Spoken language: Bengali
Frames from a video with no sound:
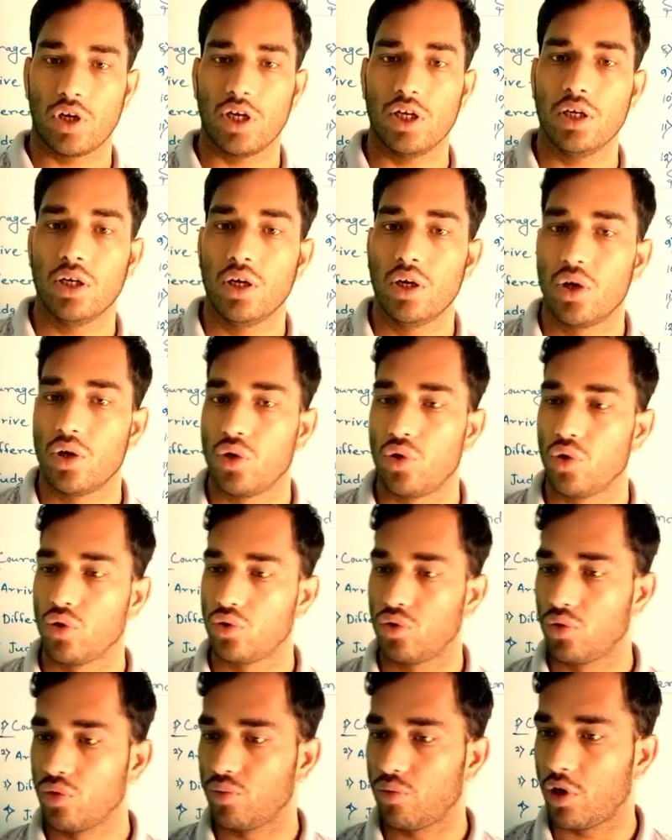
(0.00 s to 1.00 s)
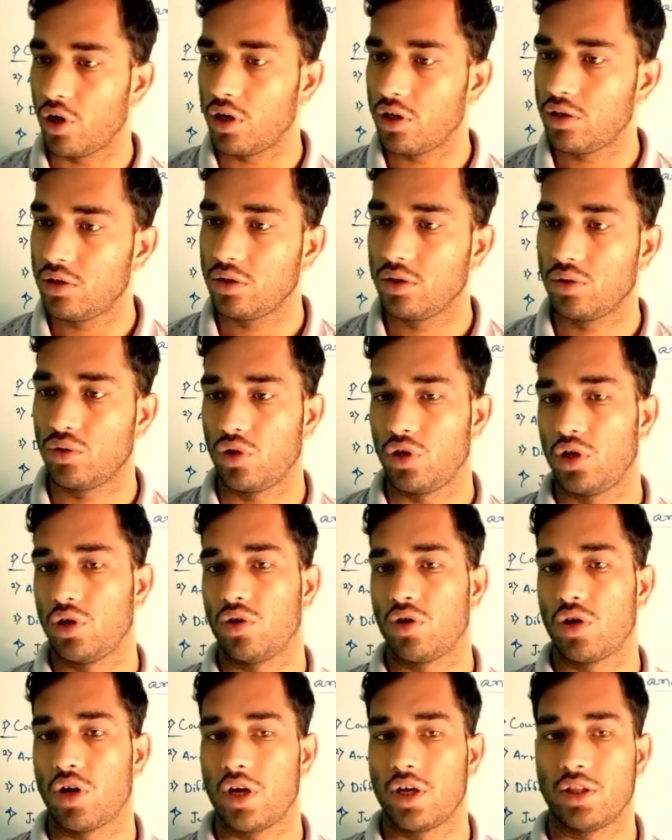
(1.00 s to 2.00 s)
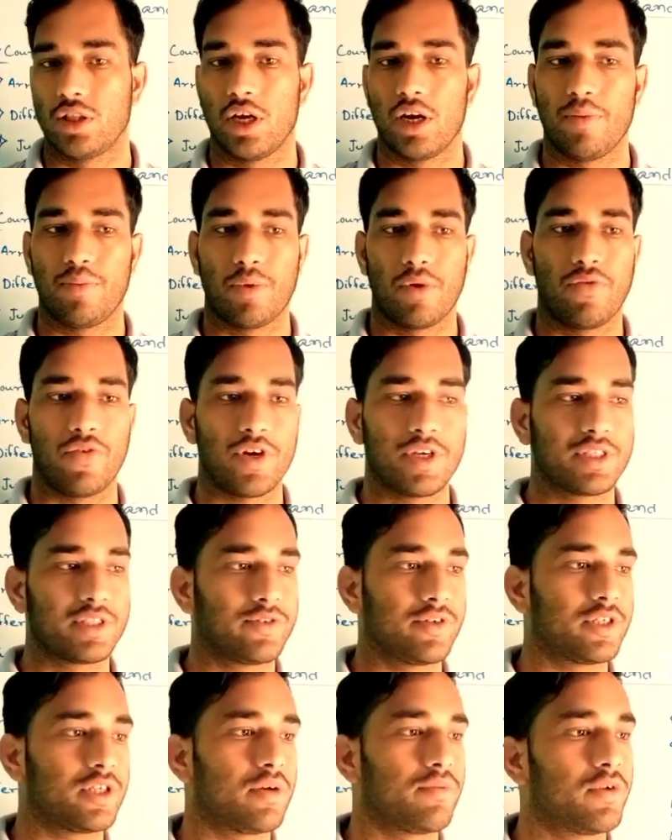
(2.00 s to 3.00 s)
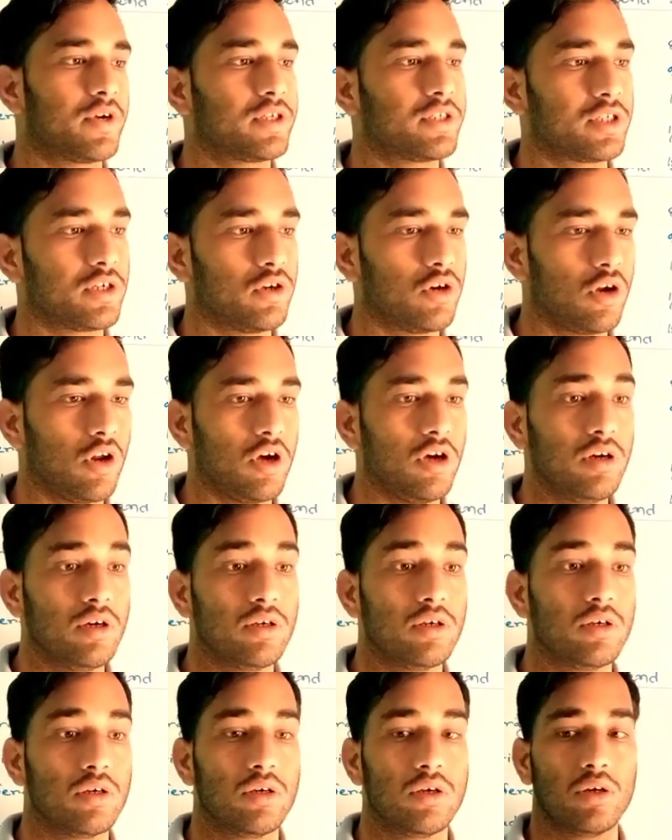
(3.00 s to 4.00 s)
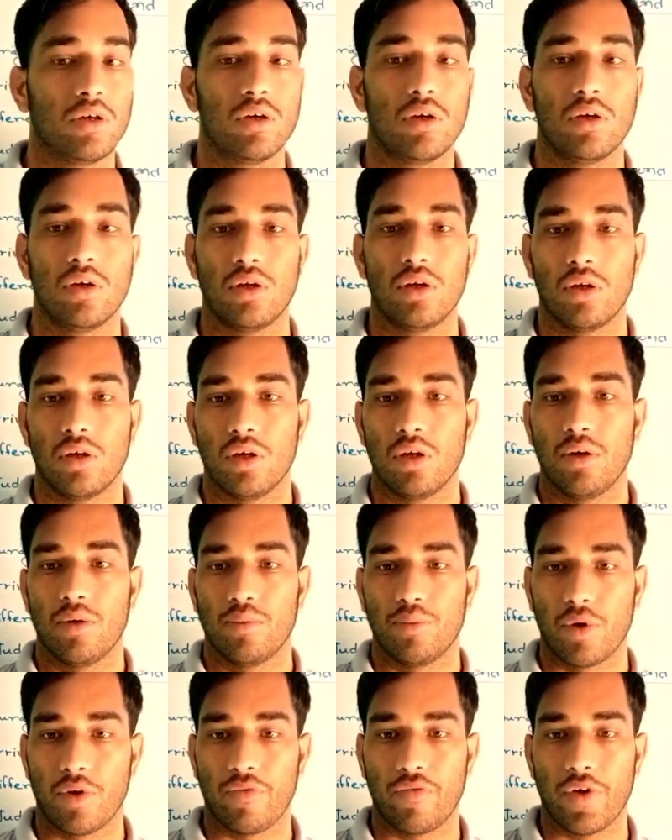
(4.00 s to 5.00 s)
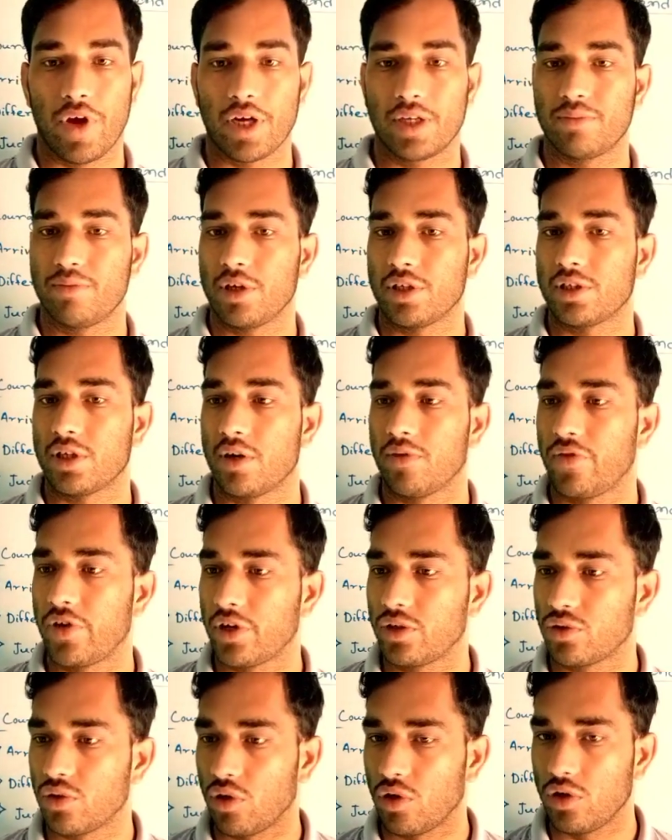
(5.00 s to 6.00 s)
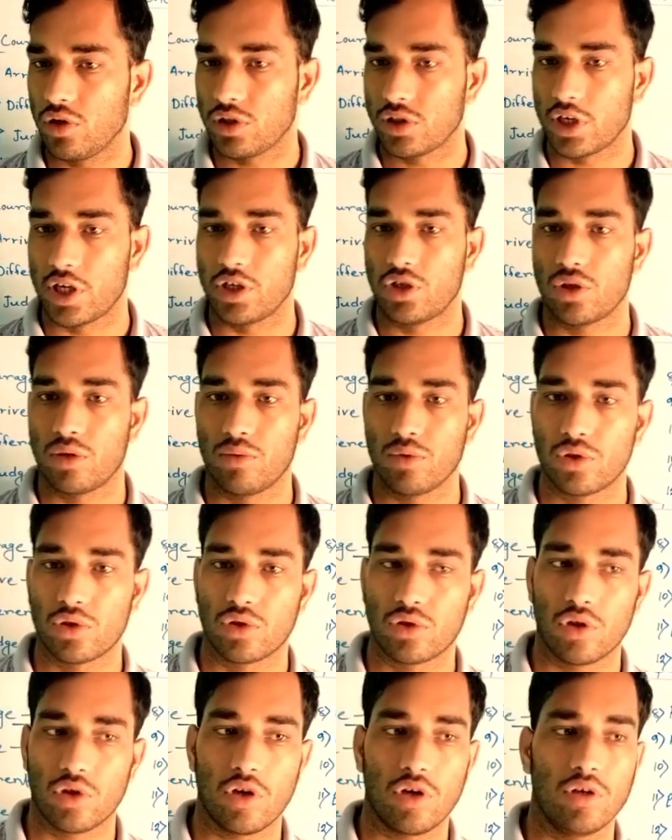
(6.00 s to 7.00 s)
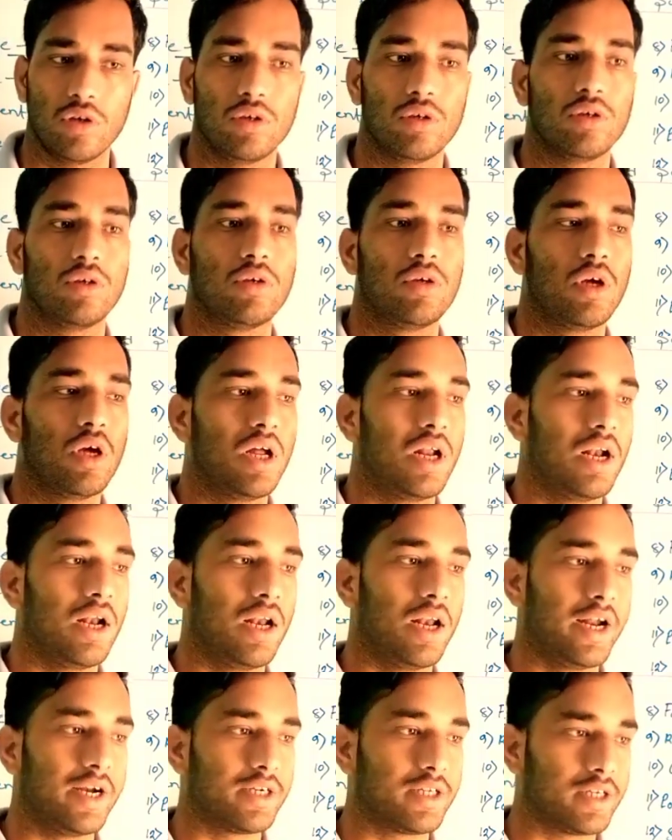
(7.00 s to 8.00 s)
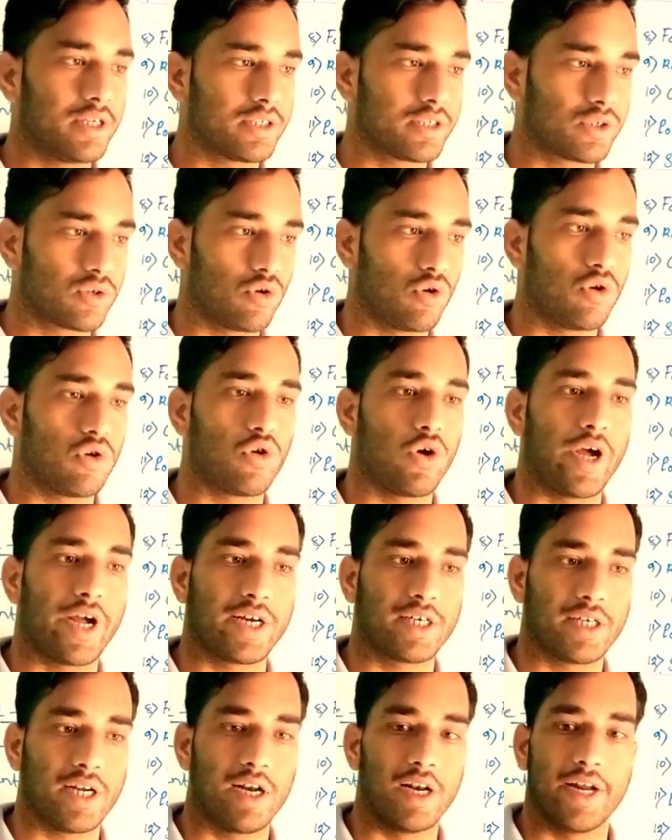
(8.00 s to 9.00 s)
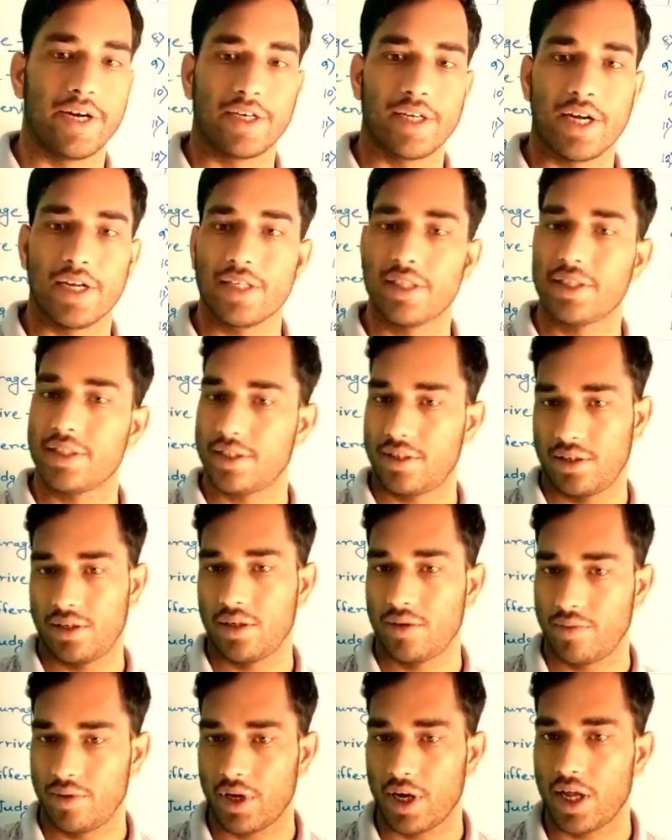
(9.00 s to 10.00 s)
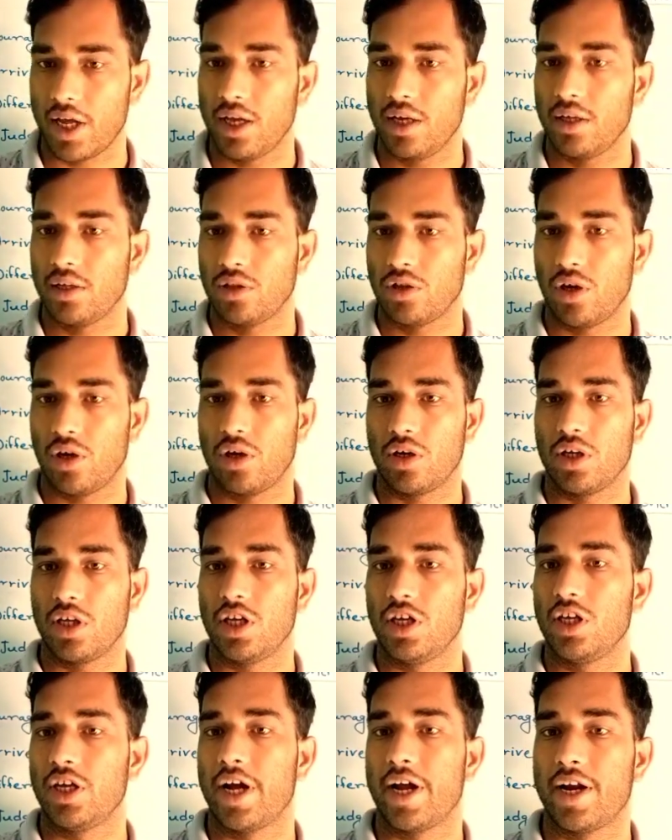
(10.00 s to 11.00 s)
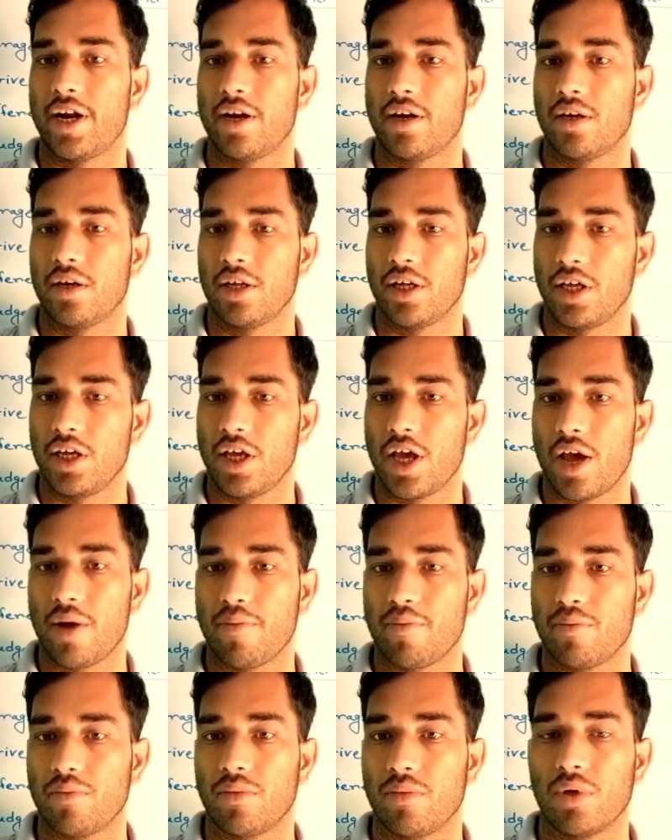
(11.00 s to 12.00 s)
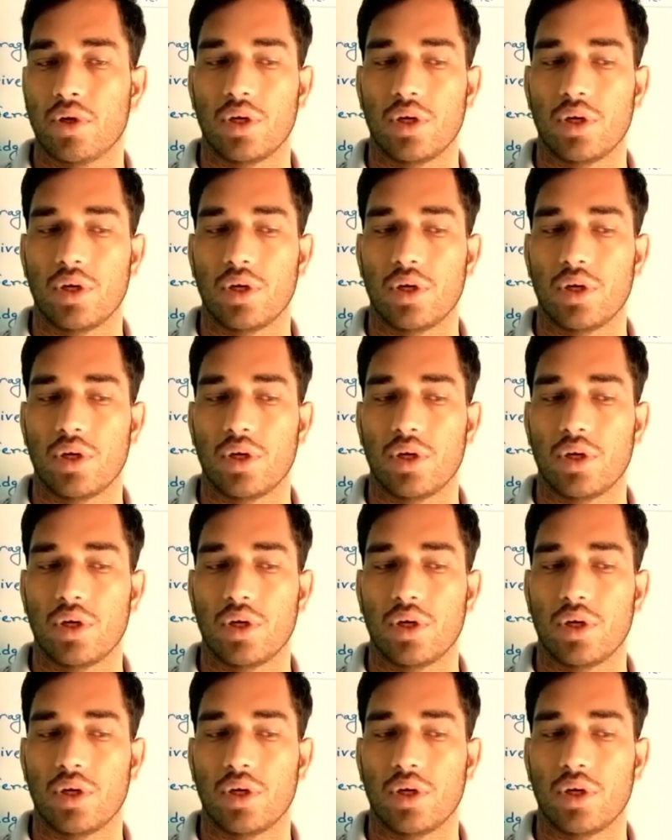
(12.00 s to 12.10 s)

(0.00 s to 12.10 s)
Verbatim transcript: করে নতুন ওয়ার্ড তৈরি করা তাহলে প্রিফিক্স বা সাফিক্স কী হলো প্রিফিক্স বা সাফিক্স হলো সেই সমস্ত লেটার্সগুলো কয়েকটা লেটার্স নে ধর ইএন ইএম